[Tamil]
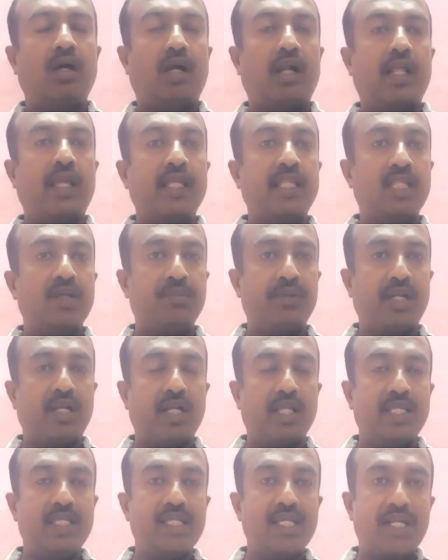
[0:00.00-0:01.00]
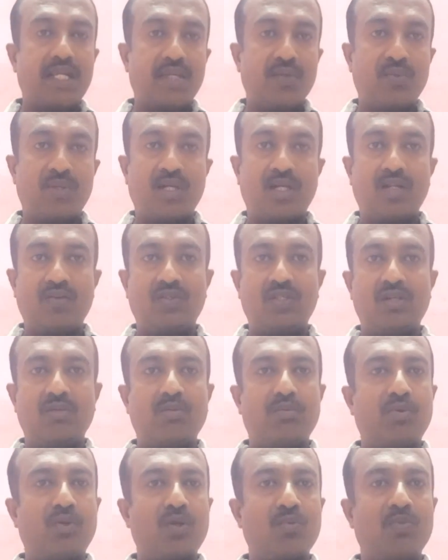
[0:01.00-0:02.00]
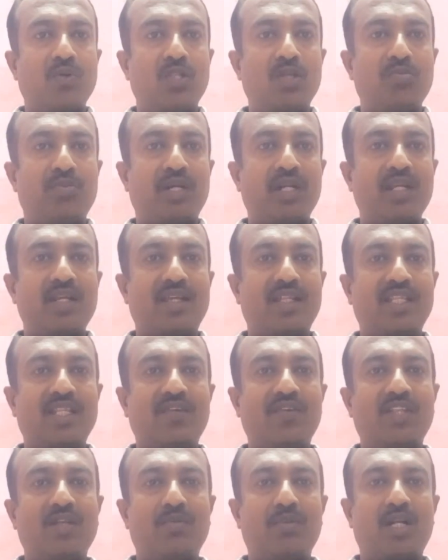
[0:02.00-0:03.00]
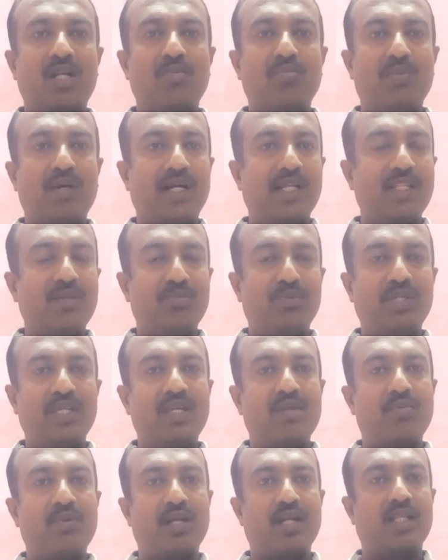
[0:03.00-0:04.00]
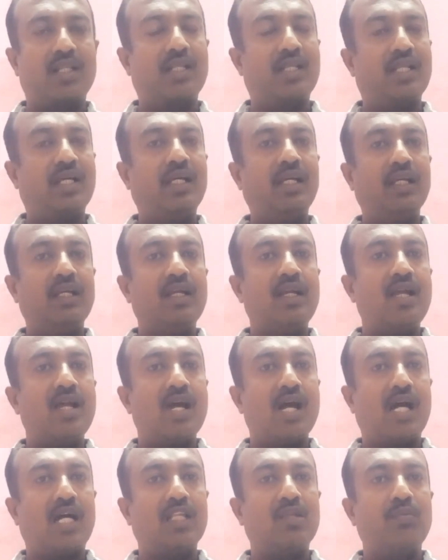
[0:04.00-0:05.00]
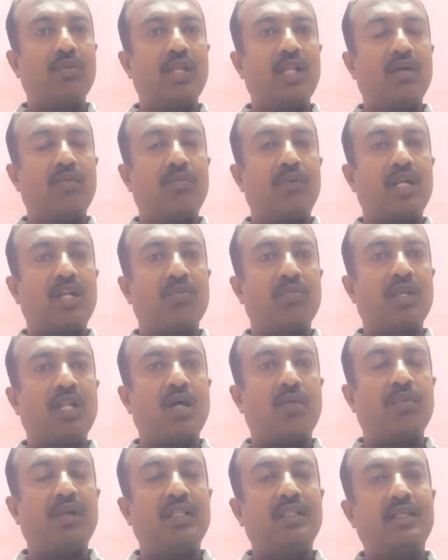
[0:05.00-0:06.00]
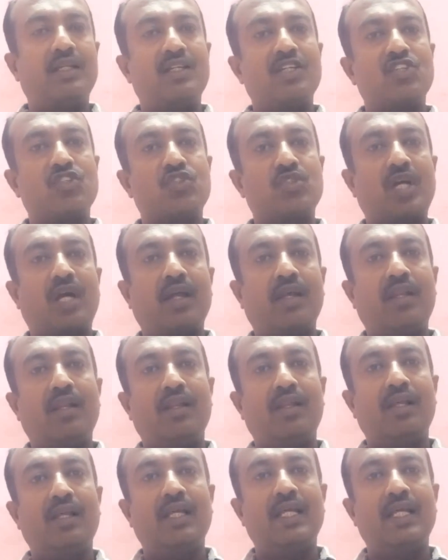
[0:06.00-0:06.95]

ஆனால் இந்த மாதிரியான இயற்கை உரங்களை வந்து நம்ம போடும்போது மண்ணுக்கு எந்த விதமான பாதிப்பு ஏற்படுறதில்ல அதுவும் இல்லை மட்டும் இல்லாமல் இந்த சாயில்